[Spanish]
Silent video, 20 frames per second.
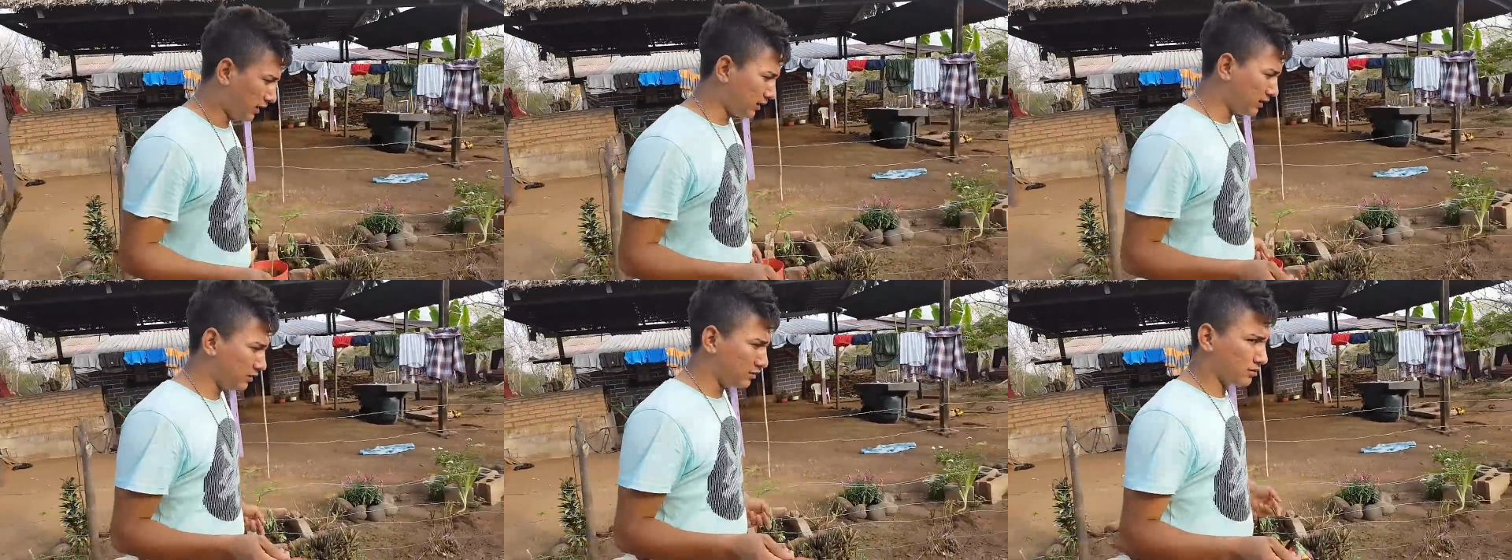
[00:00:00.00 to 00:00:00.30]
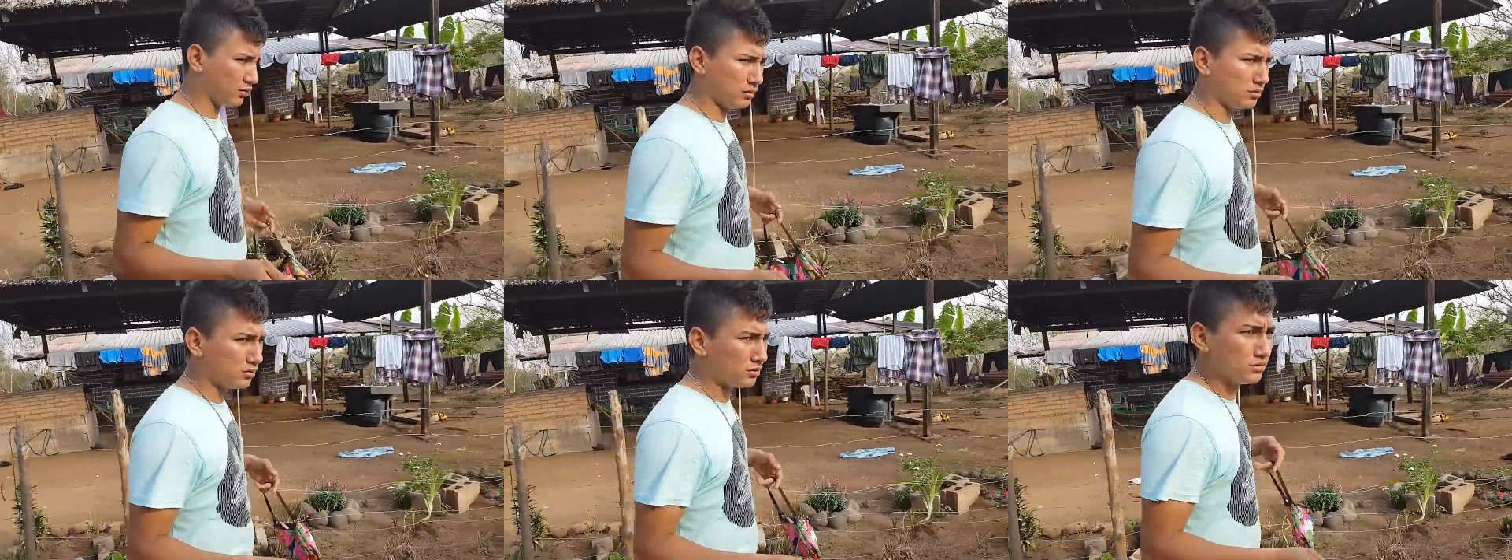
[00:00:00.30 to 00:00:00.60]
Y
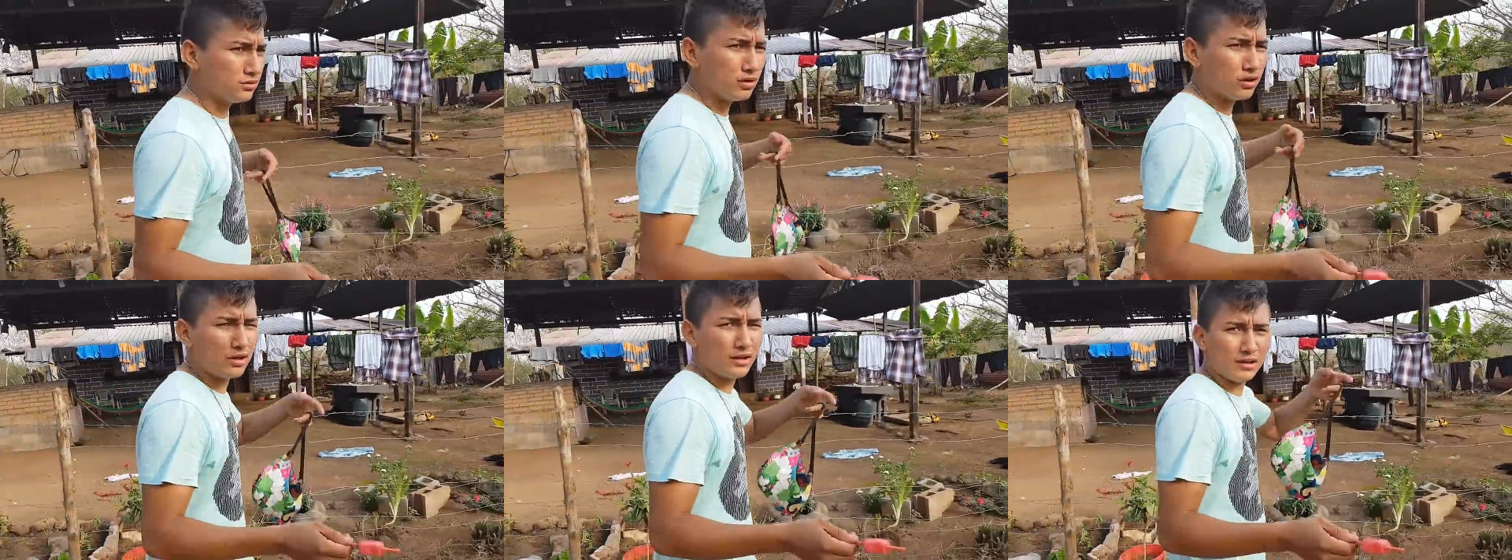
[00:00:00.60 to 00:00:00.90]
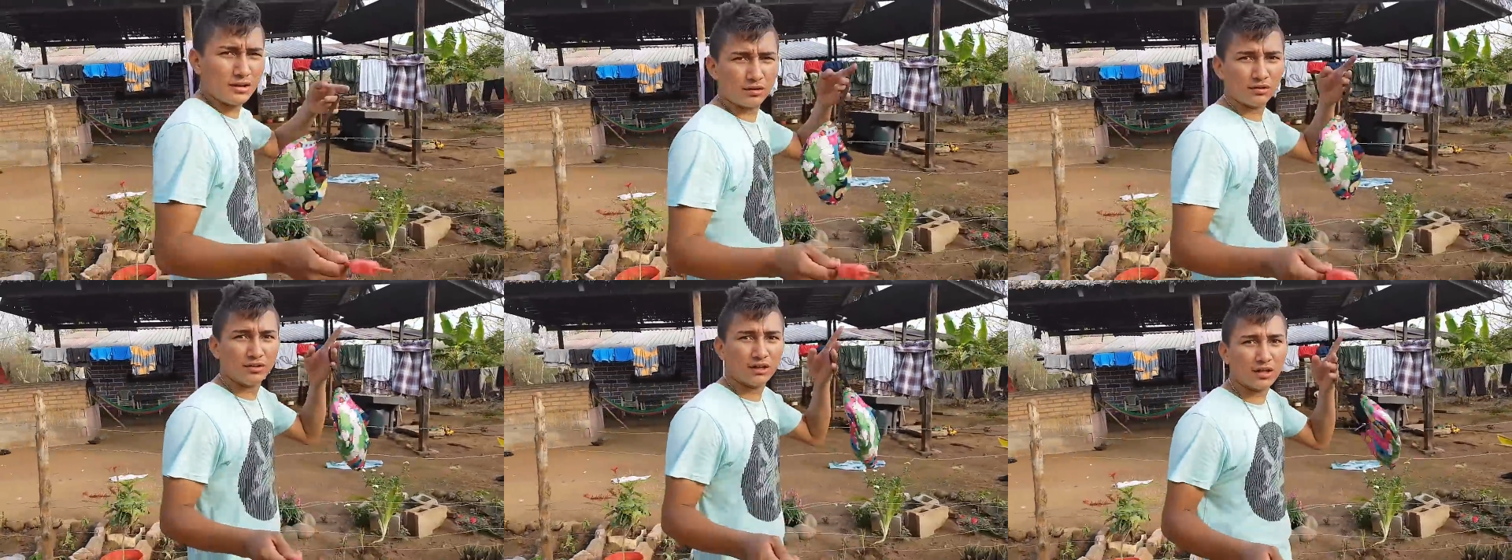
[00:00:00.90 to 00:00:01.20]
yo no le
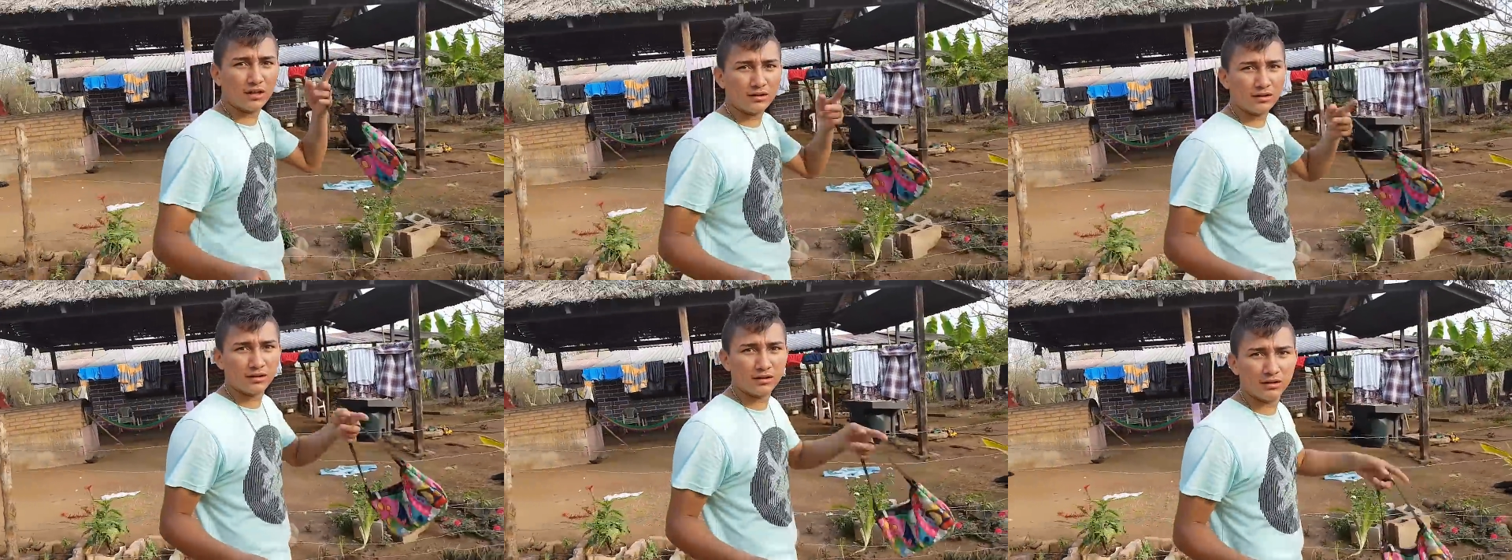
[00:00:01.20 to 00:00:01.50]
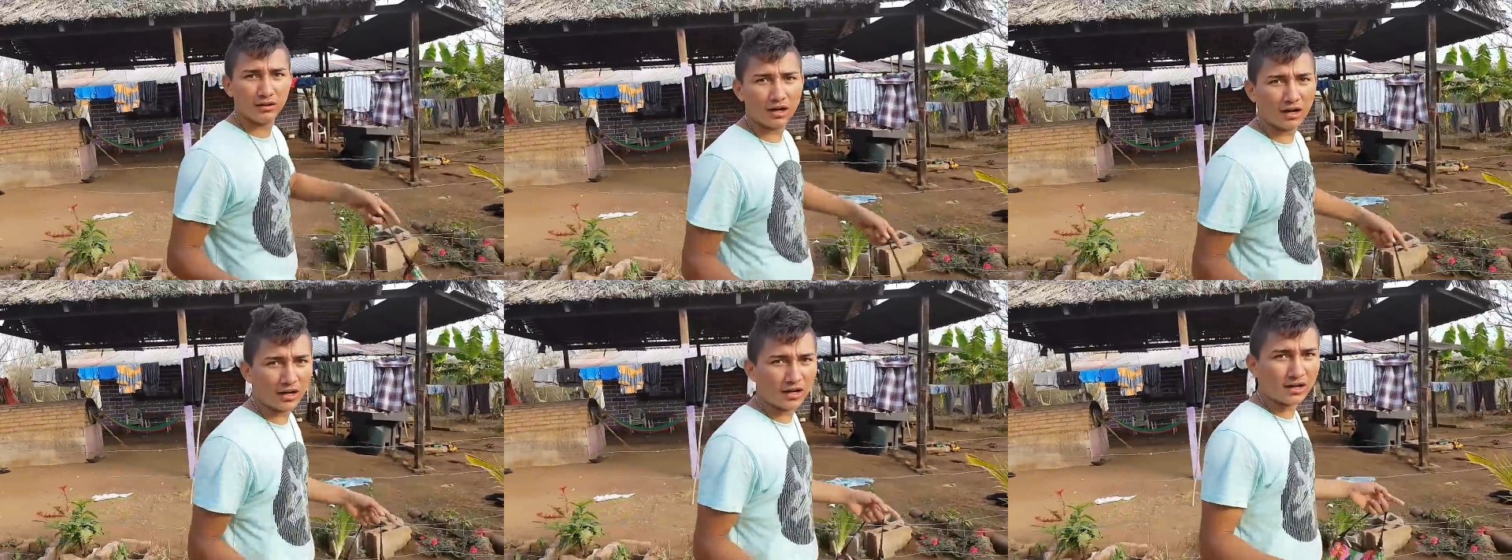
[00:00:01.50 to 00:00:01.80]
digo nada.
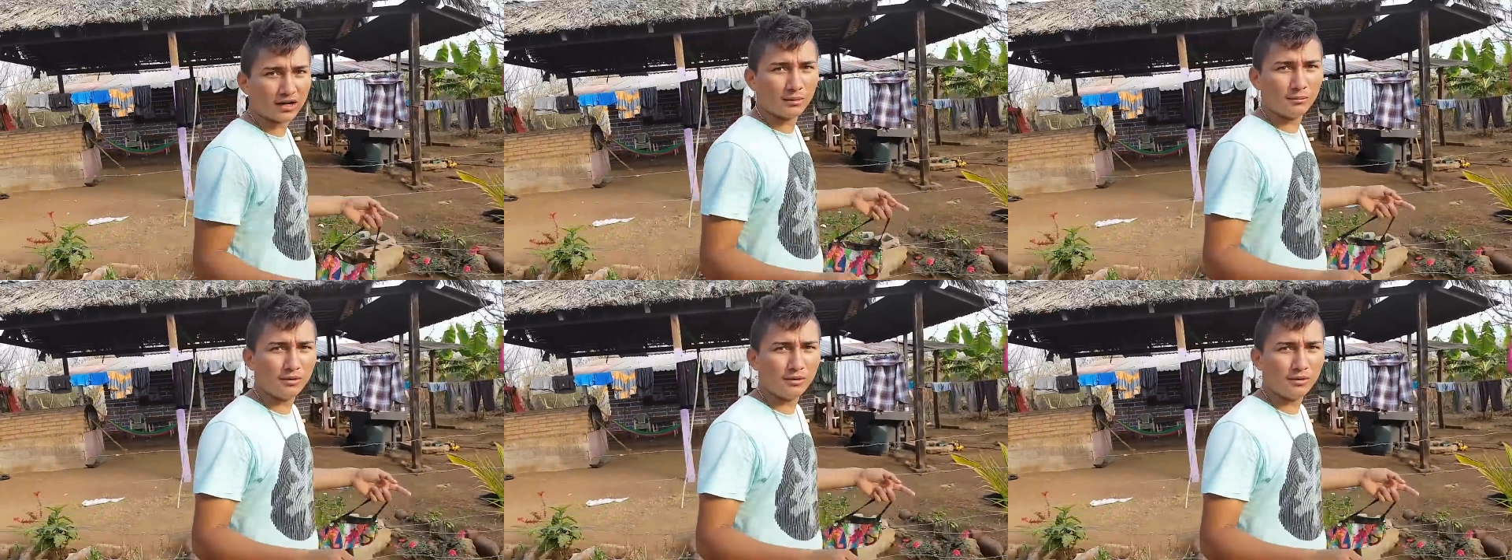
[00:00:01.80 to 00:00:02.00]
Ajá.